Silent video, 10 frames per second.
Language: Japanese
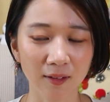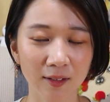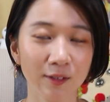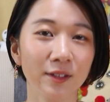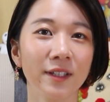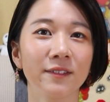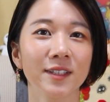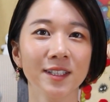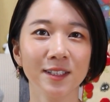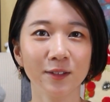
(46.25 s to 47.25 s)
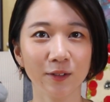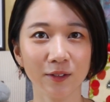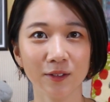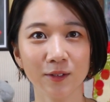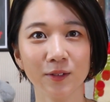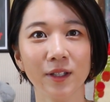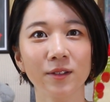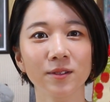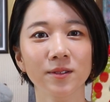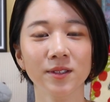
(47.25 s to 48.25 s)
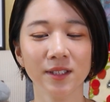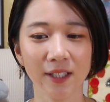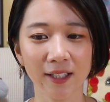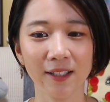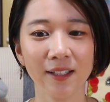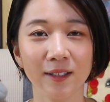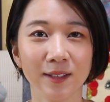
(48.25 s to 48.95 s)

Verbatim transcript: そんな私の動画を通して